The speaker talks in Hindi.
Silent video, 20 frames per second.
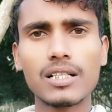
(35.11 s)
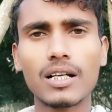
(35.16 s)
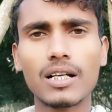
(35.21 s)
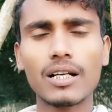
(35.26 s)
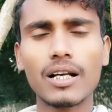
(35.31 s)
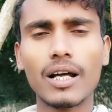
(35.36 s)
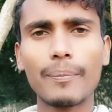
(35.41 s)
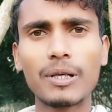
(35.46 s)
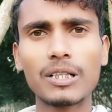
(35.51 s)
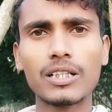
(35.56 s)

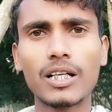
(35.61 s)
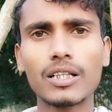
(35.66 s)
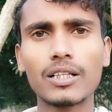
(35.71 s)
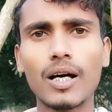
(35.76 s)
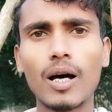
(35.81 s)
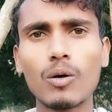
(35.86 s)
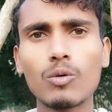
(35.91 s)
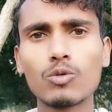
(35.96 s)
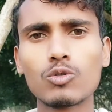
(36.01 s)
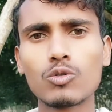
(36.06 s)
करना पड़ता
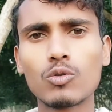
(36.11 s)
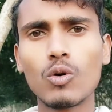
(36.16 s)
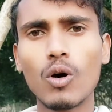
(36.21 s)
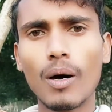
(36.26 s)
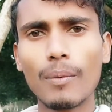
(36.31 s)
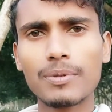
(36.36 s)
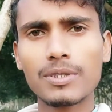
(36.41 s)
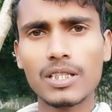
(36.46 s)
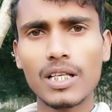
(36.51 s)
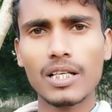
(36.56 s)
था उसको
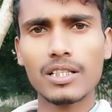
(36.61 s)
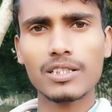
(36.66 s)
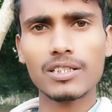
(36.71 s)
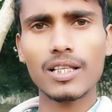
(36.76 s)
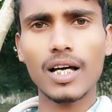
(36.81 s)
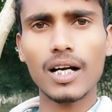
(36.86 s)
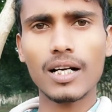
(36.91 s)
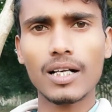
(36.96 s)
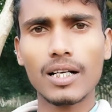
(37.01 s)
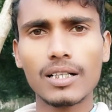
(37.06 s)
अब
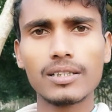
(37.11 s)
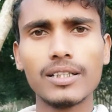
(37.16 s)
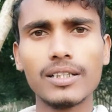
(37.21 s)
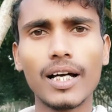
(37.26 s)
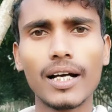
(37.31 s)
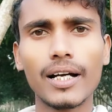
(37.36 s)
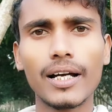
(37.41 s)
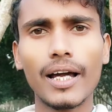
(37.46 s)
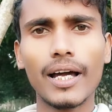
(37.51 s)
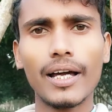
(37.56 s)
सस्ता कर
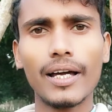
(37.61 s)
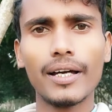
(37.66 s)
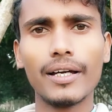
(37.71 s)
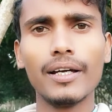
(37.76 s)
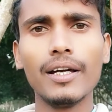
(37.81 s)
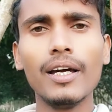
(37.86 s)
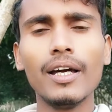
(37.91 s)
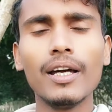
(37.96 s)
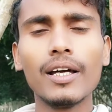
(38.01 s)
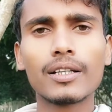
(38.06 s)
दिया गया है
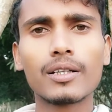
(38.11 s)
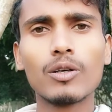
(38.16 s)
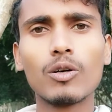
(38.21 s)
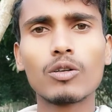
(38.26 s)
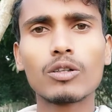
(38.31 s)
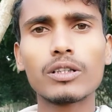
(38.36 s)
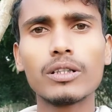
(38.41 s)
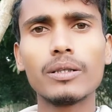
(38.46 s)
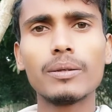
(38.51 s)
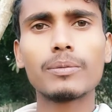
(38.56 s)

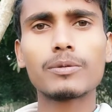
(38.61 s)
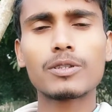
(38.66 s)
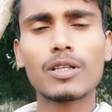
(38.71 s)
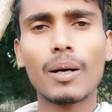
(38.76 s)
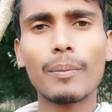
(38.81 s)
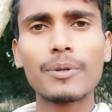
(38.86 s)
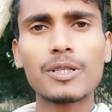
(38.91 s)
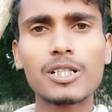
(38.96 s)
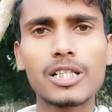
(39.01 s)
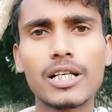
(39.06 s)
क्योंकि
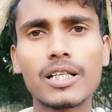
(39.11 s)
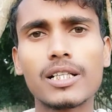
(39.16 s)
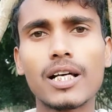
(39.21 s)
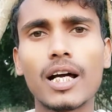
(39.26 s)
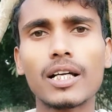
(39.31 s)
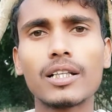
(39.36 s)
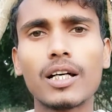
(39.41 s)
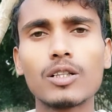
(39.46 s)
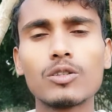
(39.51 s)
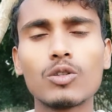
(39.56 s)
सबसे
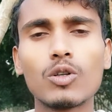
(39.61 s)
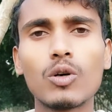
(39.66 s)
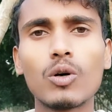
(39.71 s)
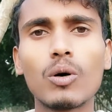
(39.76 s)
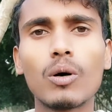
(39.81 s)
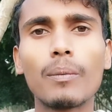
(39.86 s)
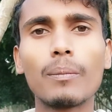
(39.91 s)
ज़्यादा जो